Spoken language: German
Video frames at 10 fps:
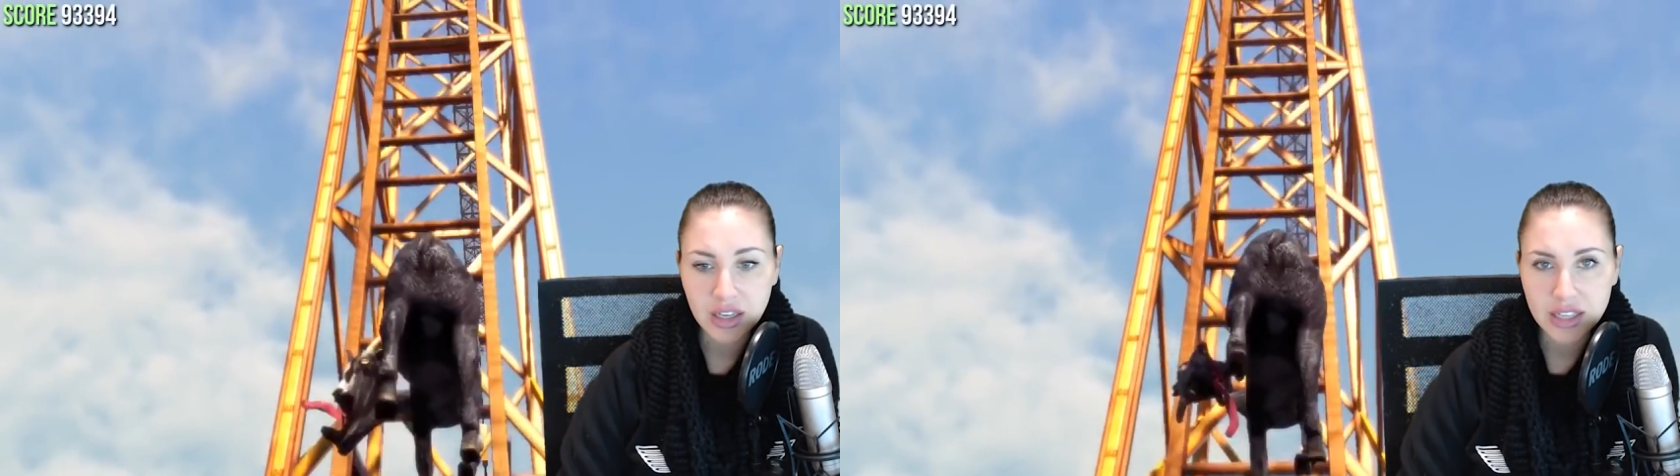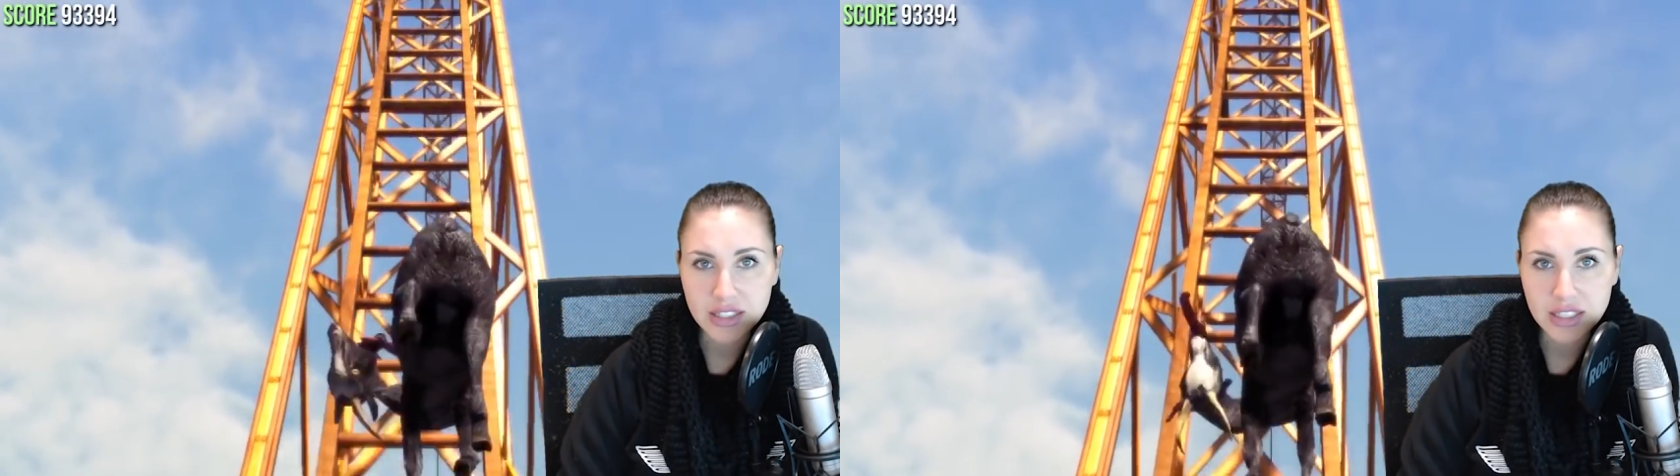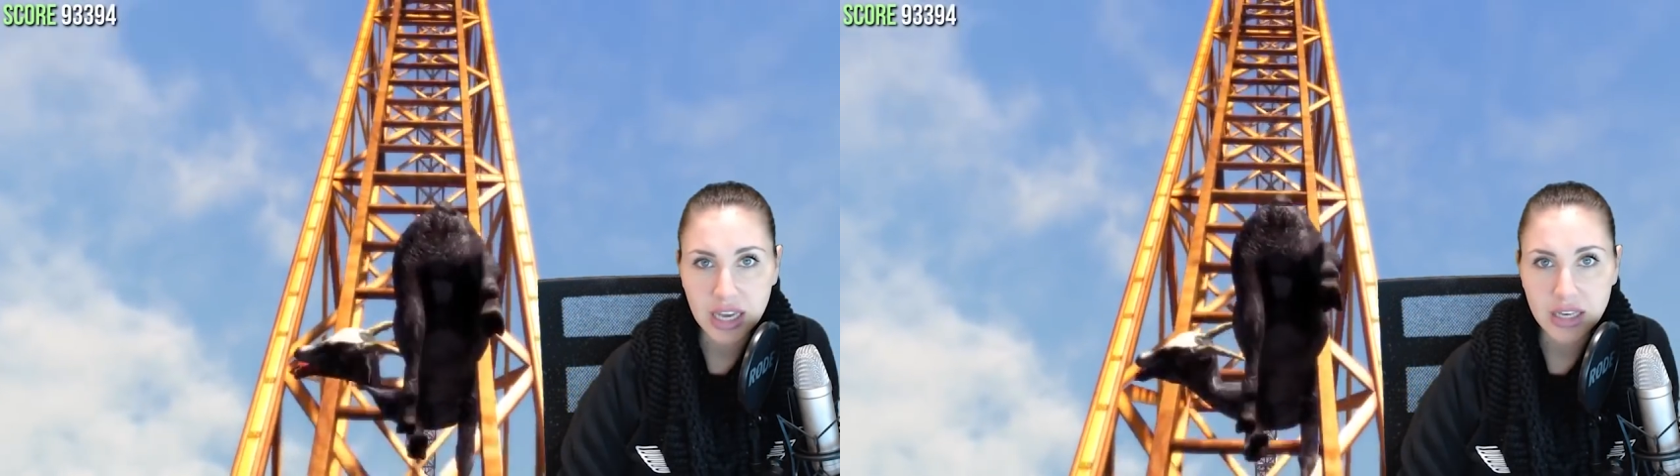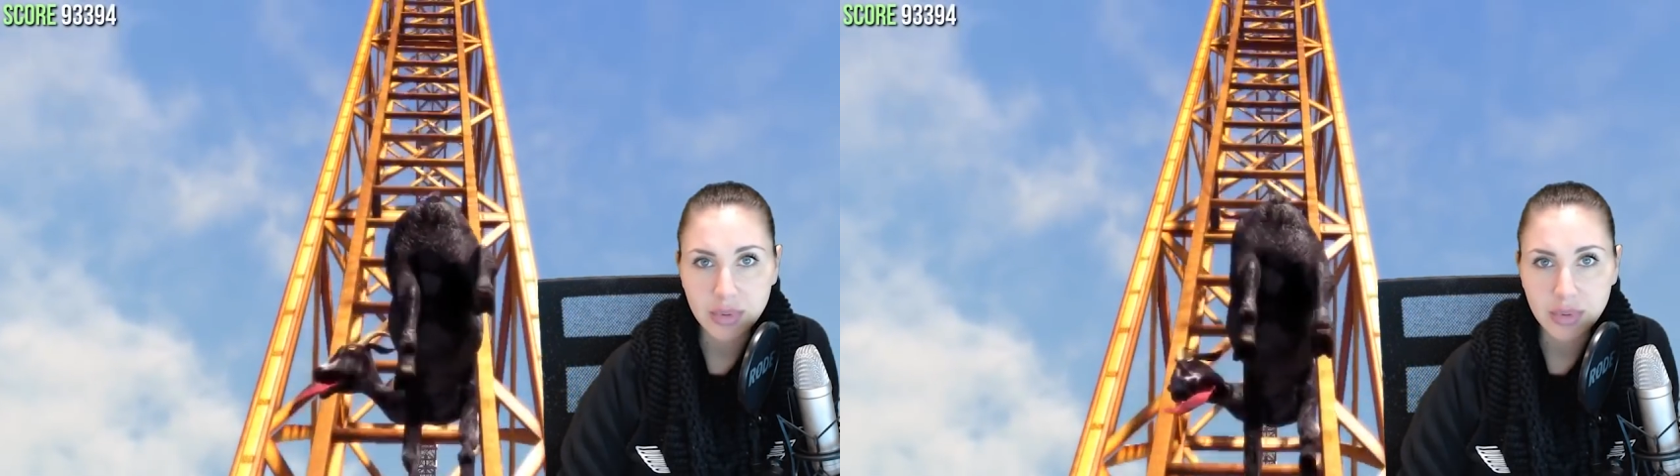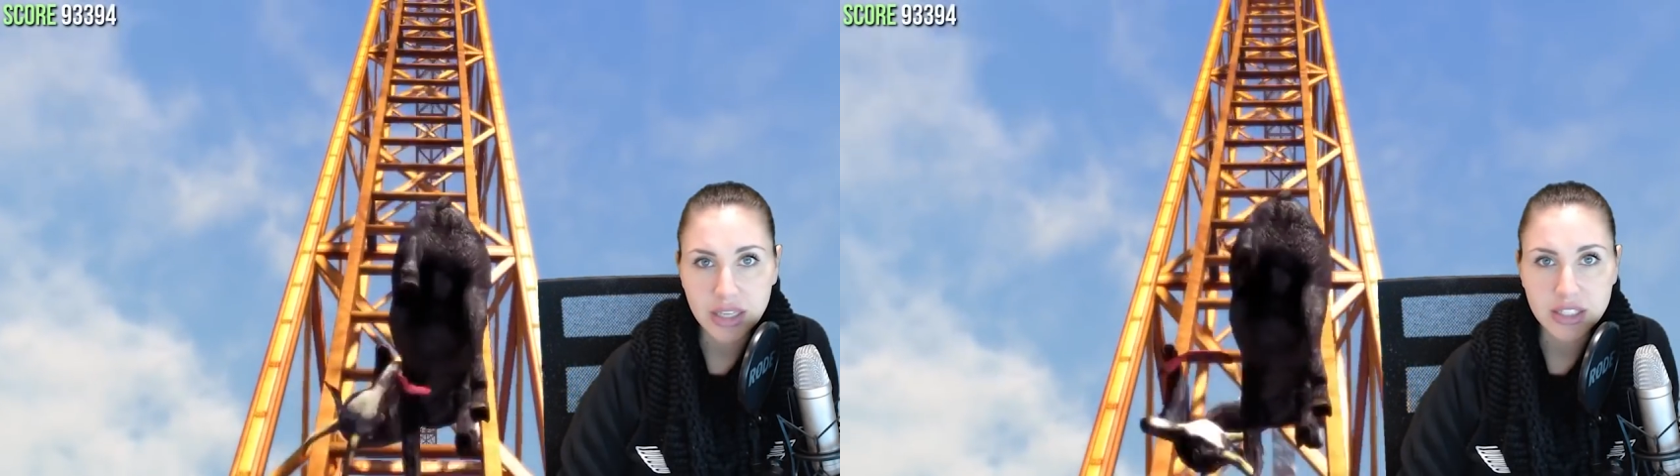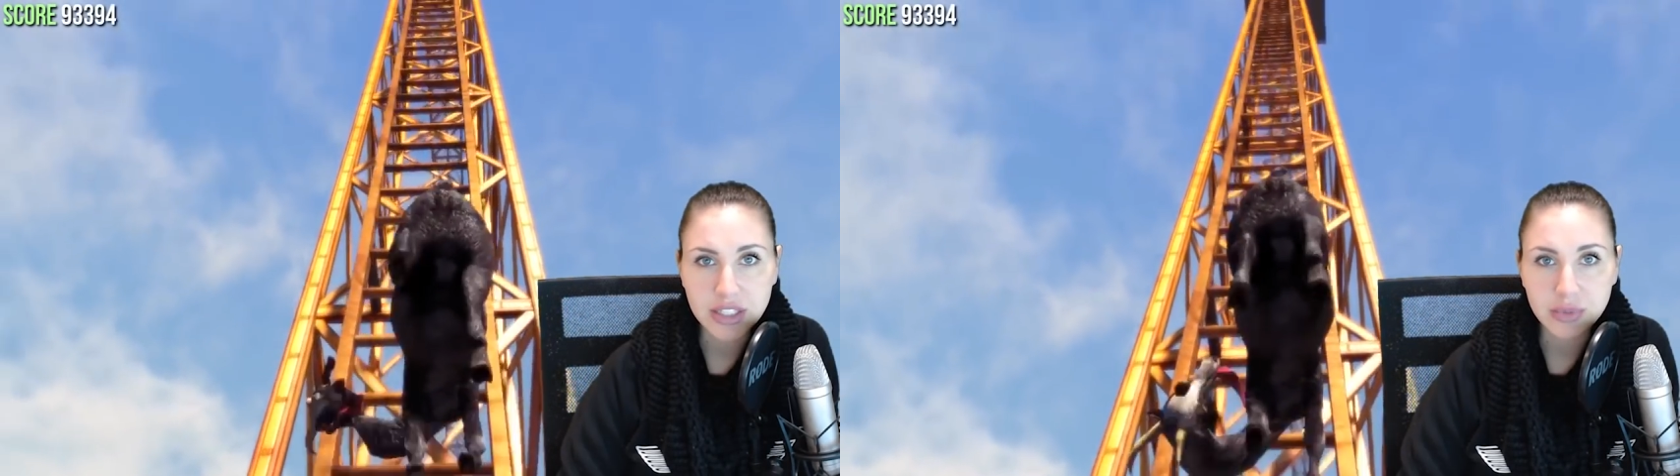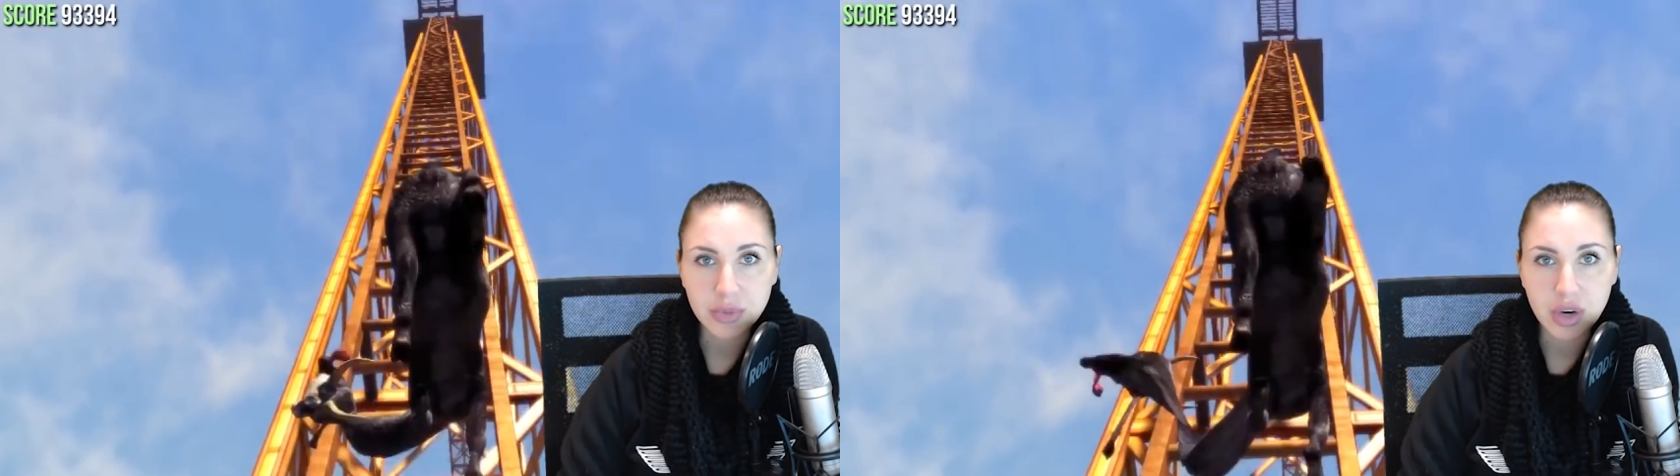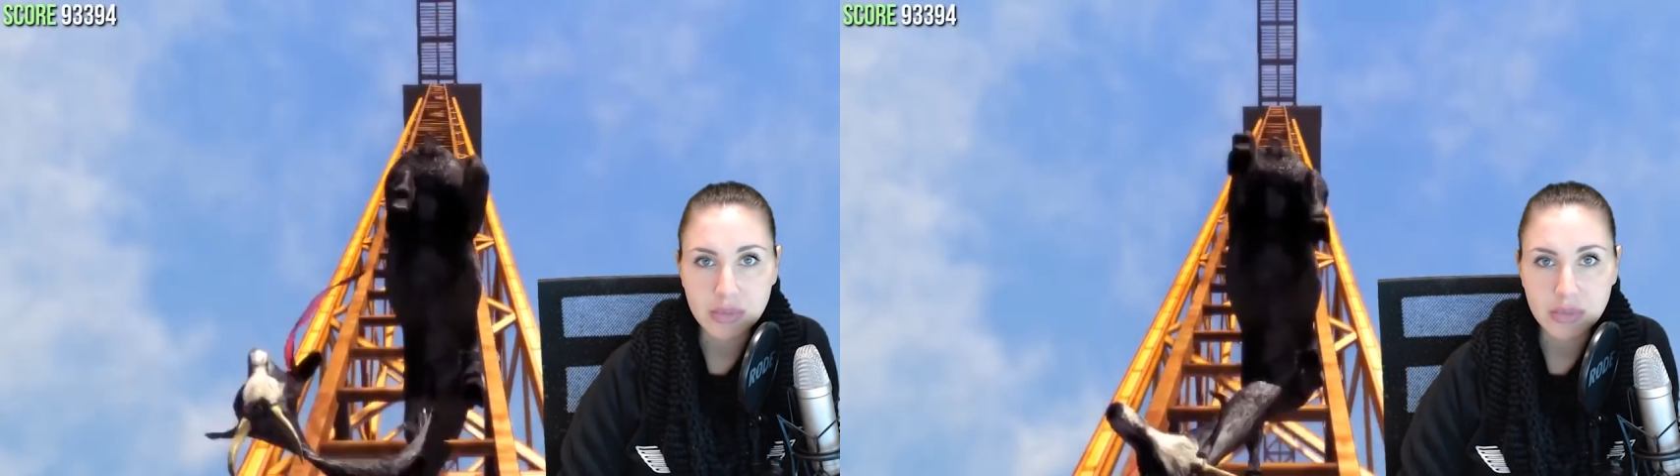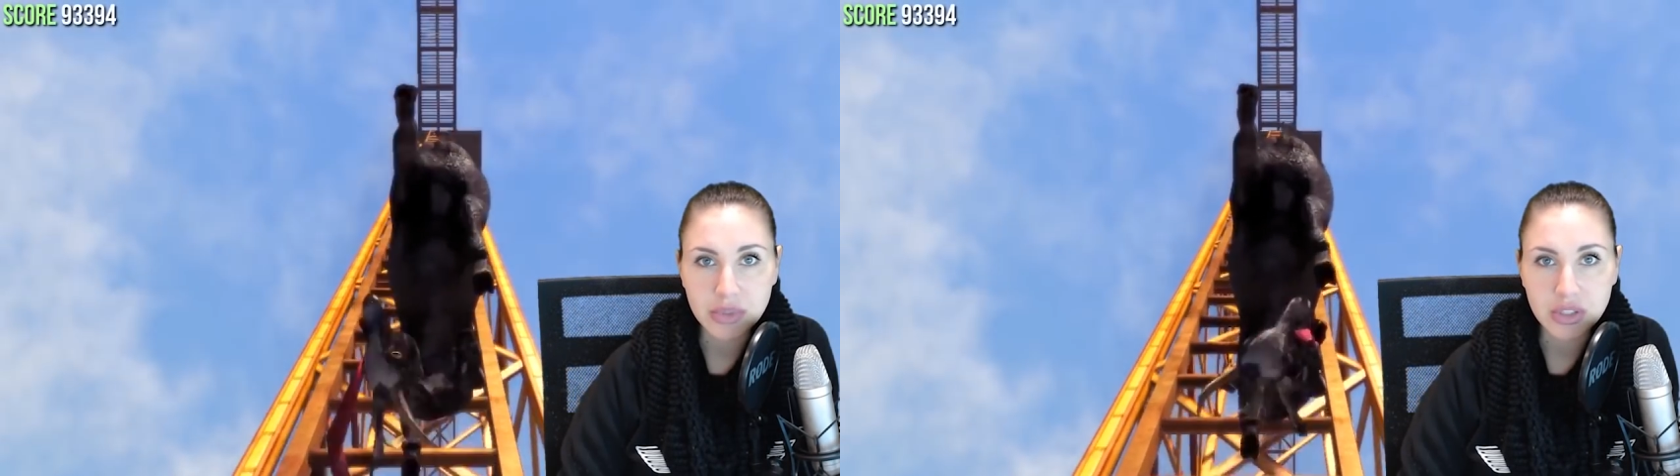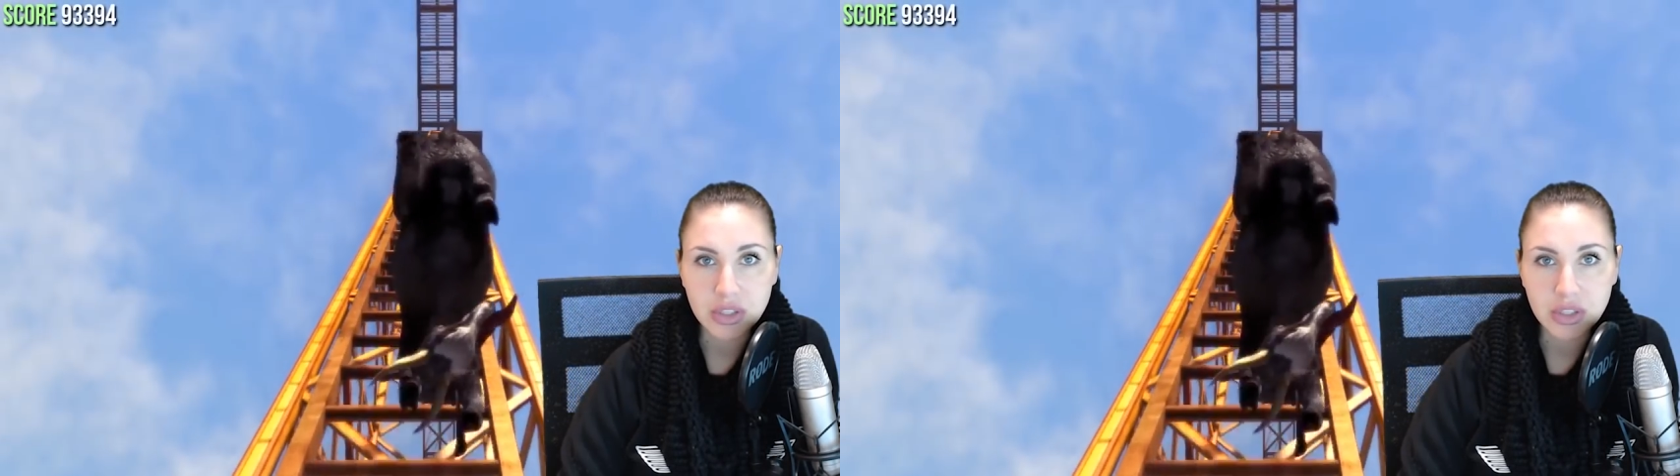als ich keine Playstation bekommen habe,